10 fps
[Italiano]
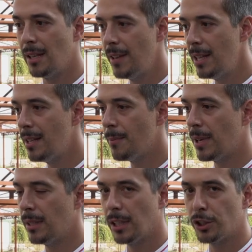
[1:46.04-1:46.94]
alle 20 e
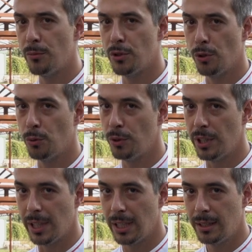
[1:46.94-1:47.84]
per entrare c'è bisogno di un
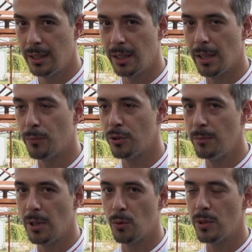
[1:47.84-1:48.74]
ticket che è
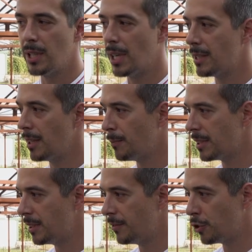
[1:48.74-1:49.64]
possibile acquistare sia dal
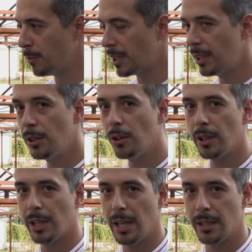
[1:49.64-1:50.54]
pastificio Martino
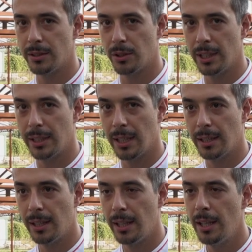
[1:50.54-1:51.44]
che al ristorante
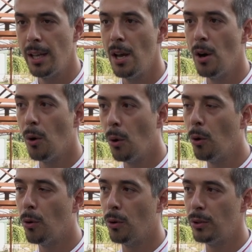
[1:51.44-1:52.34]
Catacri
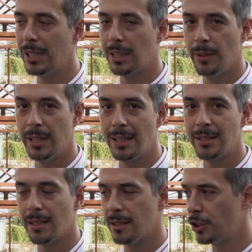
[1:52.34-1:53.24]
o, o direttamente la
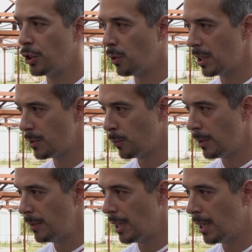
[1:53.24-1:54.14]
sera se c'è ancora
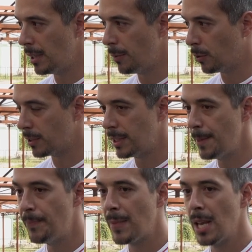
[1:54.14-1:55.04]
disponibilità di
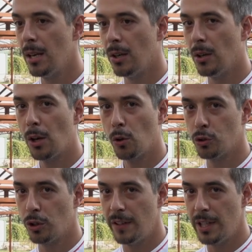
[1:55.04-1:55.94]
posti o, al
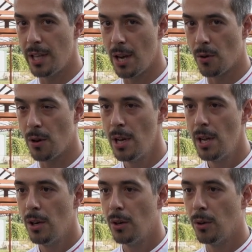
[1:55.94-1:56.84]
costo di 20 euro.
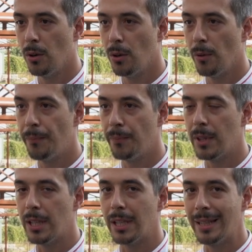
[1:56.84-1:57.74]

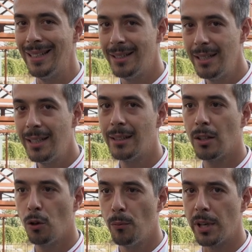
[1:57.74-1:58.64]
Um, nel ticket
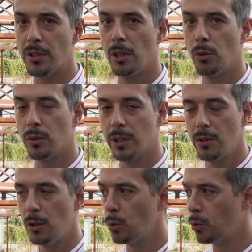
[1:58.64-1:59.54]
è compreso la
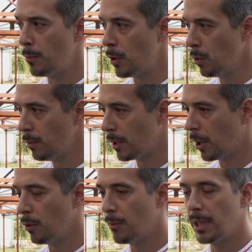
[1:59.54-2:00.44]
degustazione di tutto il menù che
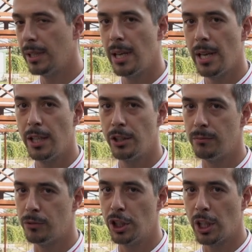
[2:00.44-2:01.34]
comprende
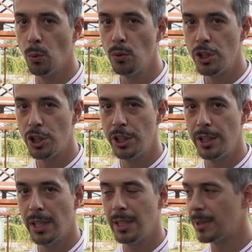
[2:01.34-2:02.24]
circa
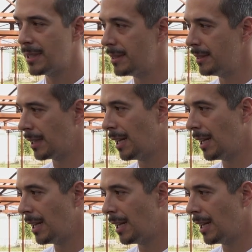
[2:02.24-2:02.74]
11 antipasti, tra